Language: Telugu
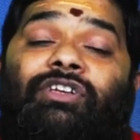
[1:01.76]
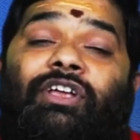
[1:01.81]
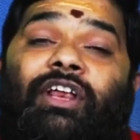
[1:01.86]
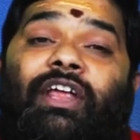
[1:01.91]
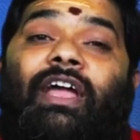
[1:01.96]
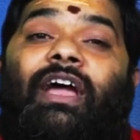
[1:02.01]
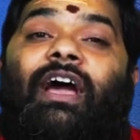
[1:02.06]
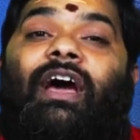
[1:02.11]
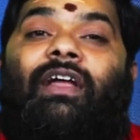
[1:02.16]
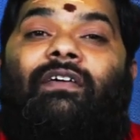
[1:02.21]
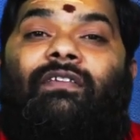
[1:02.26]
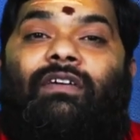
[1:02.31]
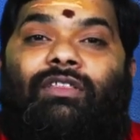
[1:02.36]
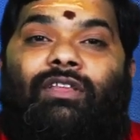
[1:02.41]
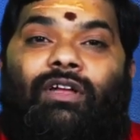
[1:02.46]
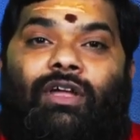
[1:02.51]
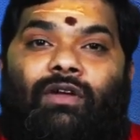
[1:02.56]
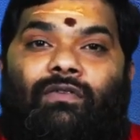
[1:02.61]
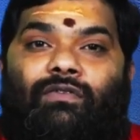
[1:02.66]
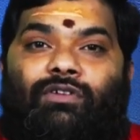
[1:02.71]
శ్రీహరి
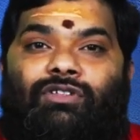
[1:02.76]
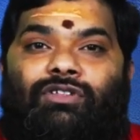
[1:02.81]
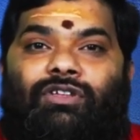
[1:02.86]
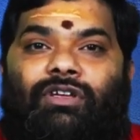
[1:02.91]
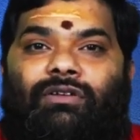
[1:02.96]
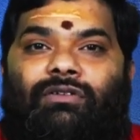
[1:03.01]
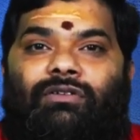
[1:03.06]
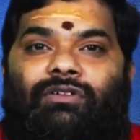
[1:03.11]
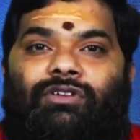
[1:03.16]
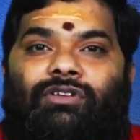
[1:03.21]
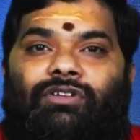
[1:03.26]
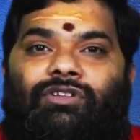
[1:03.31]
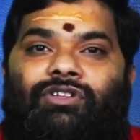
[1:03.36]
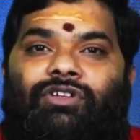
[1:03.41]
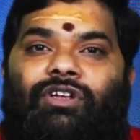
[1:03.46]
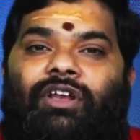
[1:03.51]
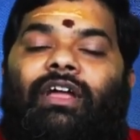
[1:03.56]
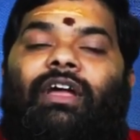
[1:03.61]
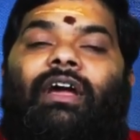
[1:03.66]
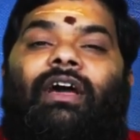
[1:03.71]
వద్దకి వచ్చి
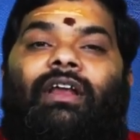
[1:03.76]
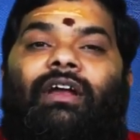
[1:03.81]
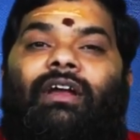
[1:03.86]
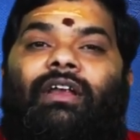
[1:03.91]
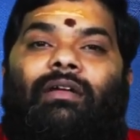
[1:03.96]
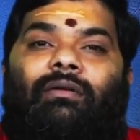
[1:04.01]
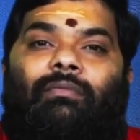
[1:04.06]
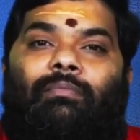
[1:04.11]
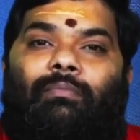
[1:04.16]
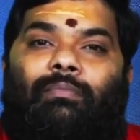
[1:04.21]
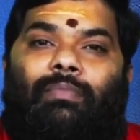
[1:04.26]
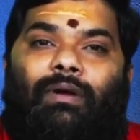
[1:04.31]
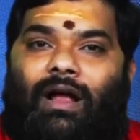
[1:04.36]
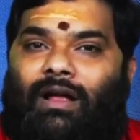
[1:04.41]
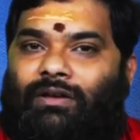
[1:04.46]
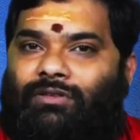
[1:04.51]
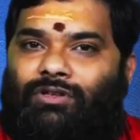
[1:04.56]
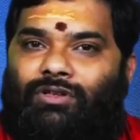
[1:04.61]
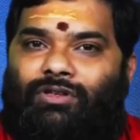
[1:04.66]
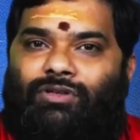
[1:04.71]
శ్రీహరిని
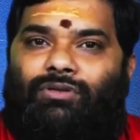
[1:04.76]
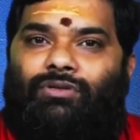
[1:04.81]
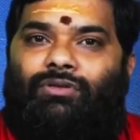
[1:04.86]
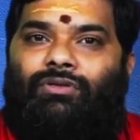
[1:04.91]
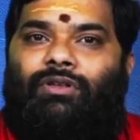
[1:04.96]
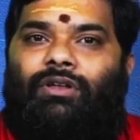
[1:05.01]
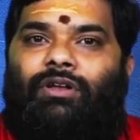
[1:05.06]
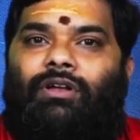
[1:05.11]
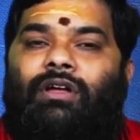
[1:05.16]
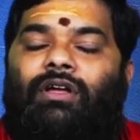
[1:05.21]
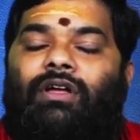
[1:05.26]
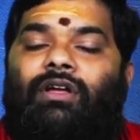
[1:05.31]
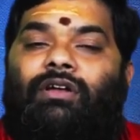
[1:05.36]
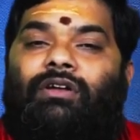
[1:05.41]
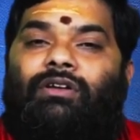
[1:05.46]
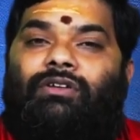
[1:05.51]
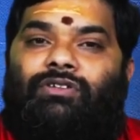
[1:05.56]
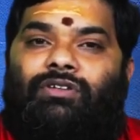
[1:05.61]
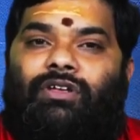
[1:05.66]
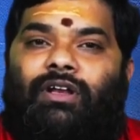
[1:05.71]
ప్రార్థిస్తుంది
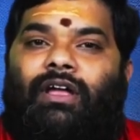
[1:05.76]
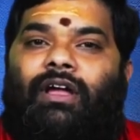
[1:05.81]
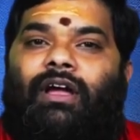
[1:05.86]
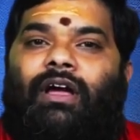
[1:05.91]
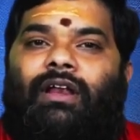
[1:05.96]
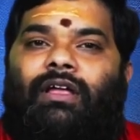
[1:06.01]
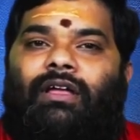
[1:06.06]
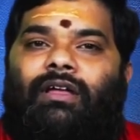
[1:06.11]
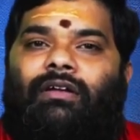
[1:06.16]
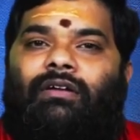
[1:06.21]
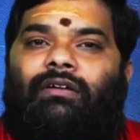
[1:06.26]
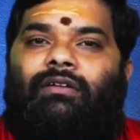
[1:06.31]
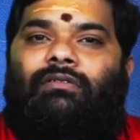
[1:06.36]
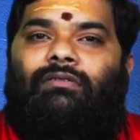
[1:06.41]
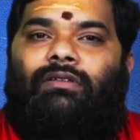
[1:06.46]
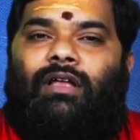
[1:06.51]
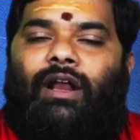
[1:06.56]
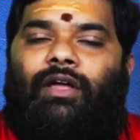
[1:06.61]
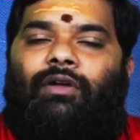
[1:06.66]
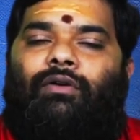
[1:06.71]
శ్రీహరి
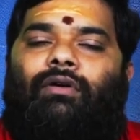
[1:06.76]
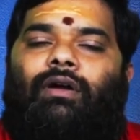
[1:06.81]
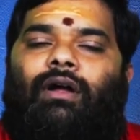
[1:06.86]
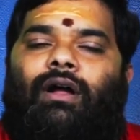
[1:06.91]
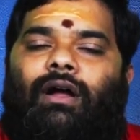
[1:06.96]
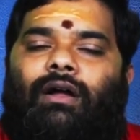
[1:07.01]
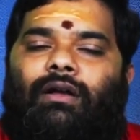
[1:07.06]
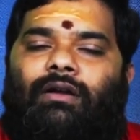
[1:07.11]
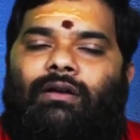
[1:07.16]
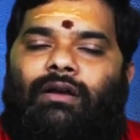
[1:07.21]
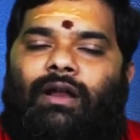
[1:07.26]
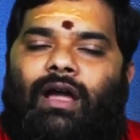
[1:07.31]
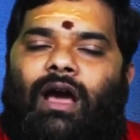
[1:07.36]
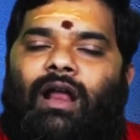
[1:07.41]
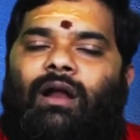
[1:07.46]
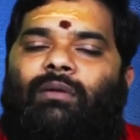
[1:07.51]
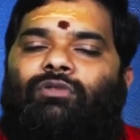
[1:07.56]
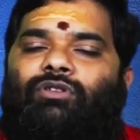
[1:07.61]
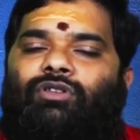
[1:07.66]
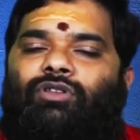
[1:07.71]
తన యొక్క
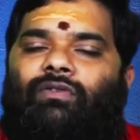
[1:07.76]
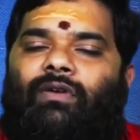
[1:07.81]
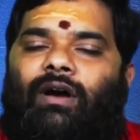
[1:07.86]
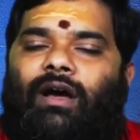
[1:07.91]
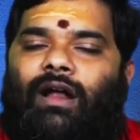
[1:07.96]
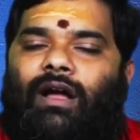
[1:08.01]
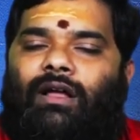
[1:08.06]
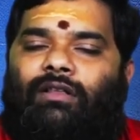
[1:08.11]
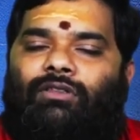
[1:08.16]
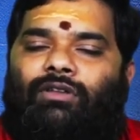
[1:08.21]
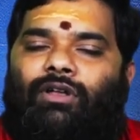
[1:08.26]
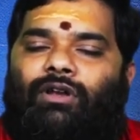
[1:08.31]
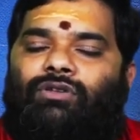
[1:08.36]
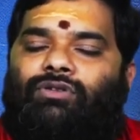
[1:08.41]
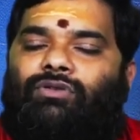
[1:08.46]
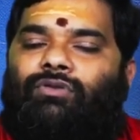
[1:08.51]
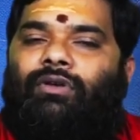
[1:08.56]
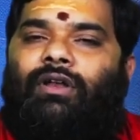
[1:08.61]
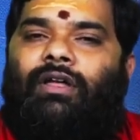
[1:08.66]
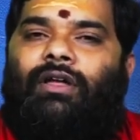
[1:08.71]
జ్ఞానము ద్వారా
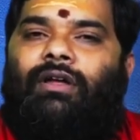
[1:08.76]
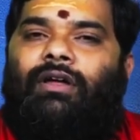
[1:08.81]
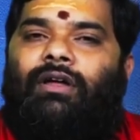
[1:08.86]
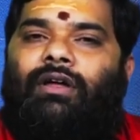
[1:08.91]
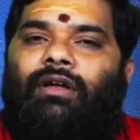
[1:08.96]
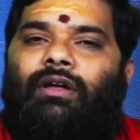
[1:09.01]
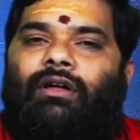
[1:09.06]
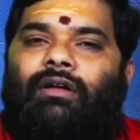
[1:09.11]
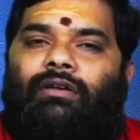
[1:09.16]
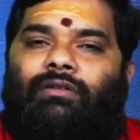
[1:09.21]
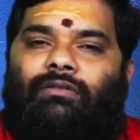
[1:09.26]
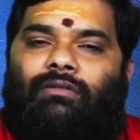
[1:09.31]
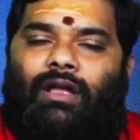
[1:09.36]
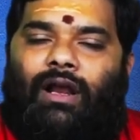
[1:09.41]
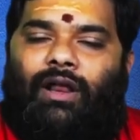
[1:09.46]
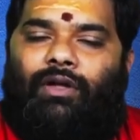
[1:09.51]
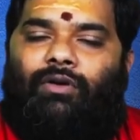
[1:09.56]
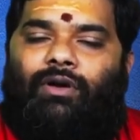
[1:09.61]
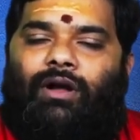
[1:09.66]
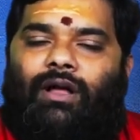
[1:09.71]
తెలుసుకుని
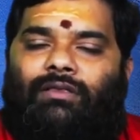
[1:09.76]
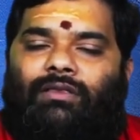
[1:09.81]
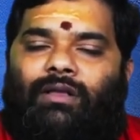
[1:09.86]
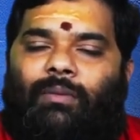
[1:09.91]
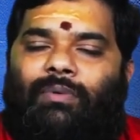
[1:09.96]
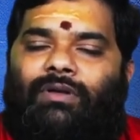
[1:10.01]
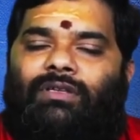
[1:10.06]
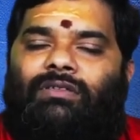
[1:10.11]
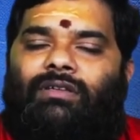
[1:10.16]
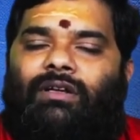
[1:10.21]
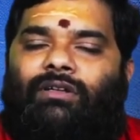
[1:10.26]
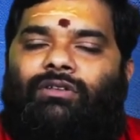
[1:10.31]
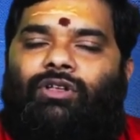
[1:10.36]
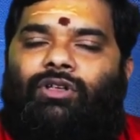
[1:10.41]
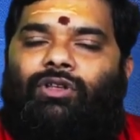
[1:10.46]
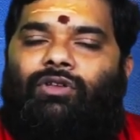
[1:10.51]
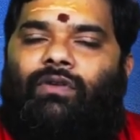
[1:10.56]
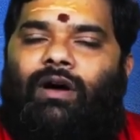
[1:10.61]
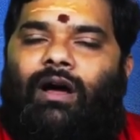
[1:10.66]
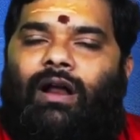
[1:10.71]
తన యొక్క
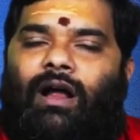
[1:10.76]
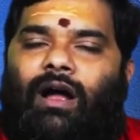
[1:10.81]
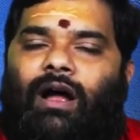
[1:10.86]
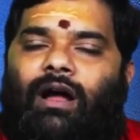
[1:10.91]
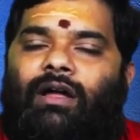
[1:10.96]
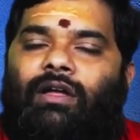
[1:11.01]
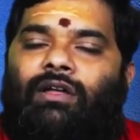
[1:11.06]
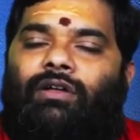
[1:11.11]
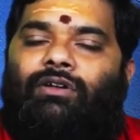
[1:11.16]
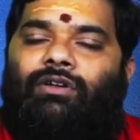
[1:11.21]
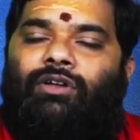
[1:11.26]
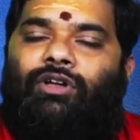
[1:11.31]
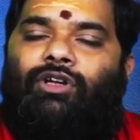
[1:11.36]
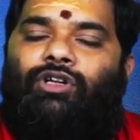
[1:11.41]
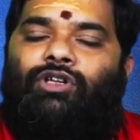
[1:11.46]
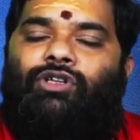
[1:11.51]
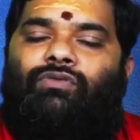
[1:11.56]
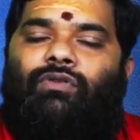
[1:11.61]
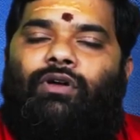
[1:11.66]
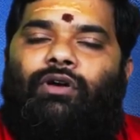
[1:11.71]
తపశ్శక్తి ద్వారా
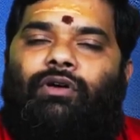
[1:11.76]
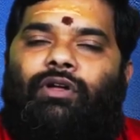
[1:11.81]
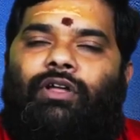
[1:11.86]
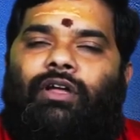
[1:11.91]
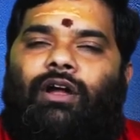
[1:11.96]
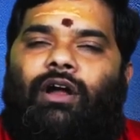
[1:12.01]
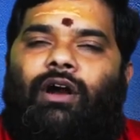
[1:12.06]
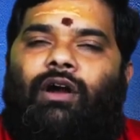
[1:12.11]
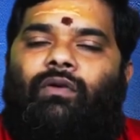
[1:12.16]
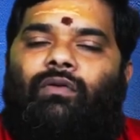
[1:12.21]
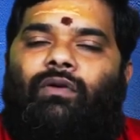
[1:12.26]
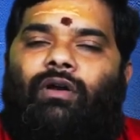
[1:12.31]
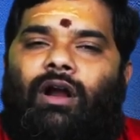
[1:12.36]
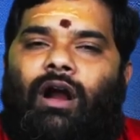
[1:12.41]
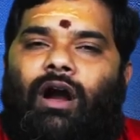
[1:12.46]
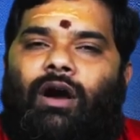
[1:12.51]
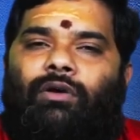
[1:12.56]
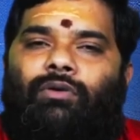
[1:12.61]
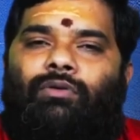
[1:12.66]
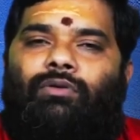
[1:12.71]
ఈశ్వరుడు ఇక్కడ
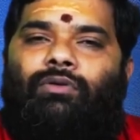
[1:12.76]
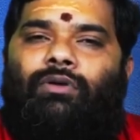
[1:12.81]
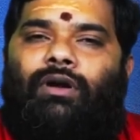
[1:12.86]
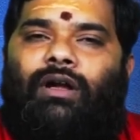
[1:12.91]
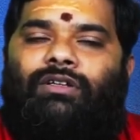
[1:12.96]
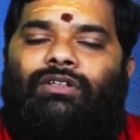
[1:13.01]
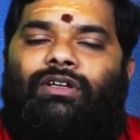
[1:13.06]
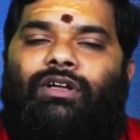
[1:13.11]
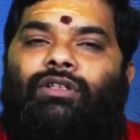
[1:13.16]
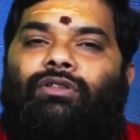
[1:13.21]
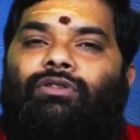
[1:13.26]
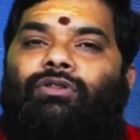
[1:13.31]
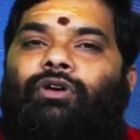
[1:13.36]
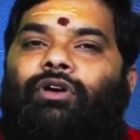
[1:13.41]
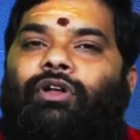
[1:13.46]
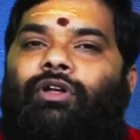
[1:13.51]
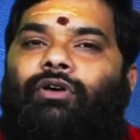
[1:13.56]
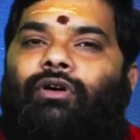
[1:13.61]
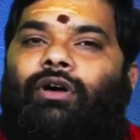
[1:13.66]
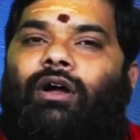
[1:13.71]
ఉన్నాడు
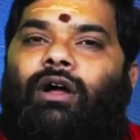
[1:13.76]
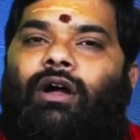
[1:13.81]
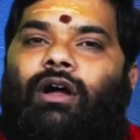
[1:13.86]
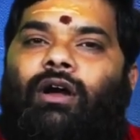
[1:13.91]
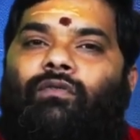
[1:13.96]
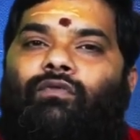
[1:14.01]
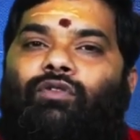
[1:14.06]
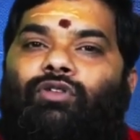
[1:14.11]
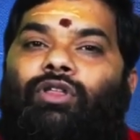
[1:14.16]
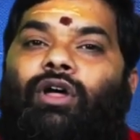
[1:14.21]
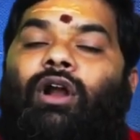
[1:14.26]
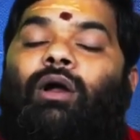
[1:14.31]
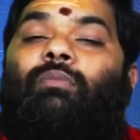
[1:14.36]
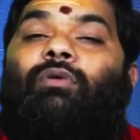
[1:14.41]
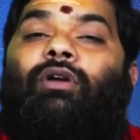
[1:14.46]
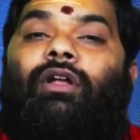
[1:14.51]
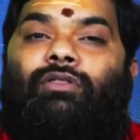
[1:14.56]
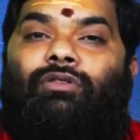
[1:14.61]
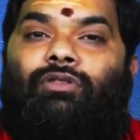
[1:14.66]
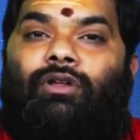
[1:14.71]
గజేంద్రుడి యొక్క
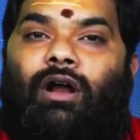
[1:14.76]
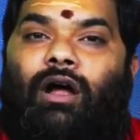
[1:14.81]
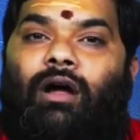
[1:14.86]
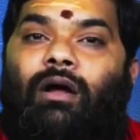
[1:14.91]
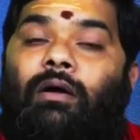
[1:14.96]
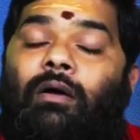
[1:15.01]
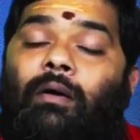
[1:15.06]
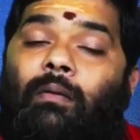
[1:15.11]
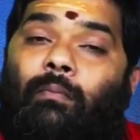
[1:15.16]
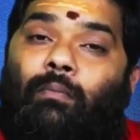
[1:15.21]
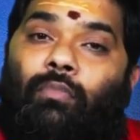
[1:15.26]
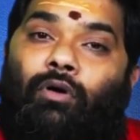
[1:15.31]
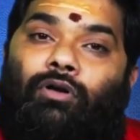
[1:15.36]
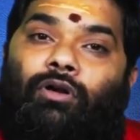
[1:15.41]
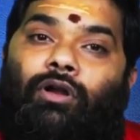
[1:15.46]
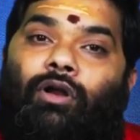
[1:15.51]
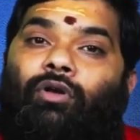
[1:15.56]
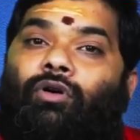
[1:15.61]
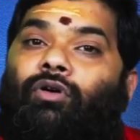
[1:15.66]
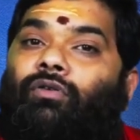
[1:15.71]
ఉదరమునందున
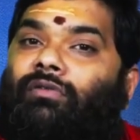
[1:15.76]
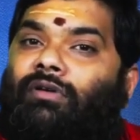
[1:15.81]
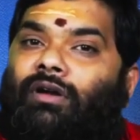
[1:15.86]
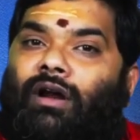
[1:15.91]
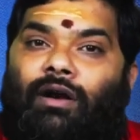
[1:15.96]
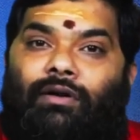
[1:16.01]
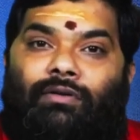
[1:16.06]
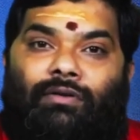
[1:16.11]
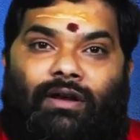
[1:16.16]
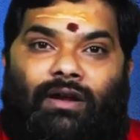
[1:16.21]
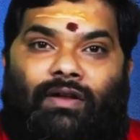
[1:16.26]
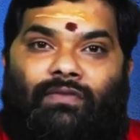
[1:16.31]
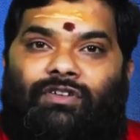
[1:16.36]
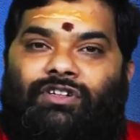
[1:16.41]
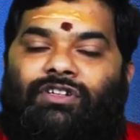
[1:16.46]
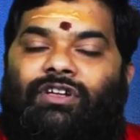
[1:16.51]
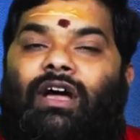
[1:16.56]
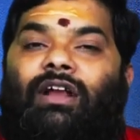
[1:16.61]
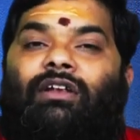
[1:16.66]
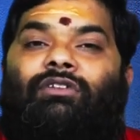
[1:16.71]
పొట్టలో ఉన్నాడు అన్న
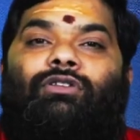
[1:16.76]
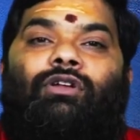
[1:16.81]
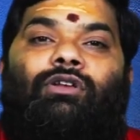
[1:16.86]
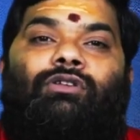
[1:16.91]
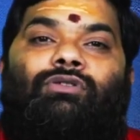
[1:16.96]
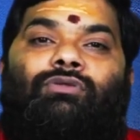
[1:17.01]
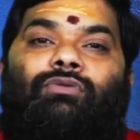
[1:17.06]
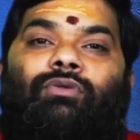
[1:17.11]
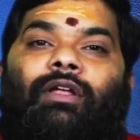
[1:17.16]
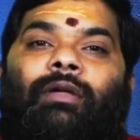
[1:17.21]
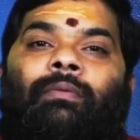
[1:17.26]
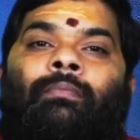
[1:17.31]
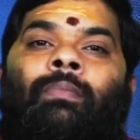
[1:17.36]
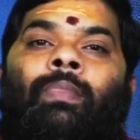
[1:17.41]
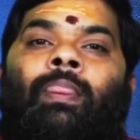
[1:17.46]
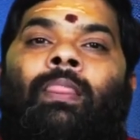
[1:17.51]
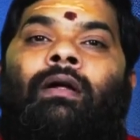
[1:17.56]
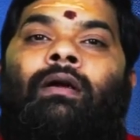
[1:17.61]
విషయాన్ని తెలుసుకుని